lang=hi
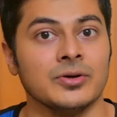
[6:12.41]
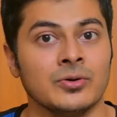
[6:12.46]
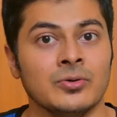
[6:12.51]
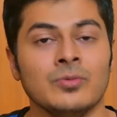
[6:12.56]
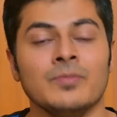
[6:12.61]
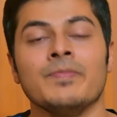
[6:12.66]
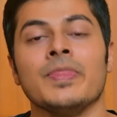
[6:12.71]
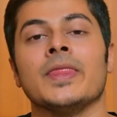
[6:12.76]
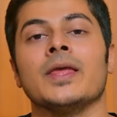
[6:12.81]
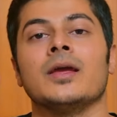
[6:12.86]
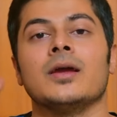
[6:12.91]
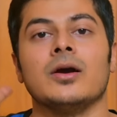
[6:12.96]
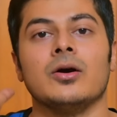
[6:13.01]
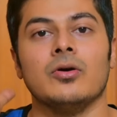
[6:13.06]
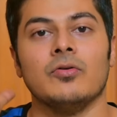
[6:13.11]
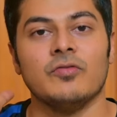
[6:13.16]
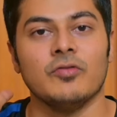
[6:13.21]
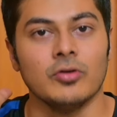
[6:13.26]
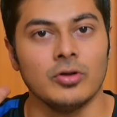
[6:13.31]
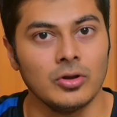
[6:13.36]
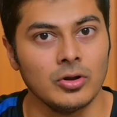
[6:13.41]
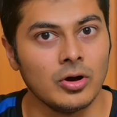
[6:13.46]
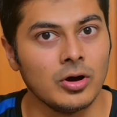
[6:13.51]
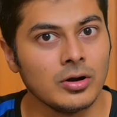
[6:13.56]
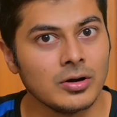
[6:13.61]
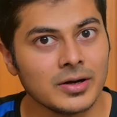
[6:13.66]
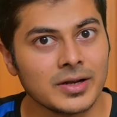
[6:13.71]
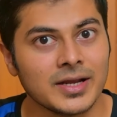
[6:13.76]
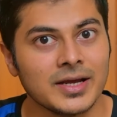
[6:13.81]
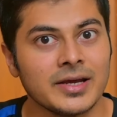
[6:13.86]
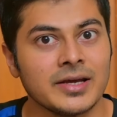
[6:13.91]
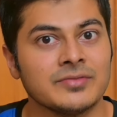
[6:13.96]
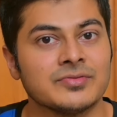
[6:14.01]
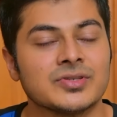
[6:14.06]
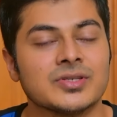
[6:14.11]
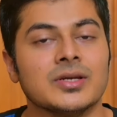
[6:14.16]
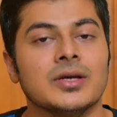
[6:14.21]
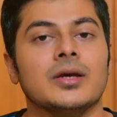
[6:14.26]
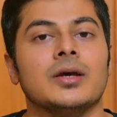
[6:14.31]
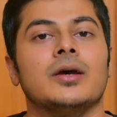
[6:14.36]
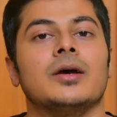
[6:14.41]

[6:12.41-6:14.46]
हो फॉर लॉन्ग ड्राइव्स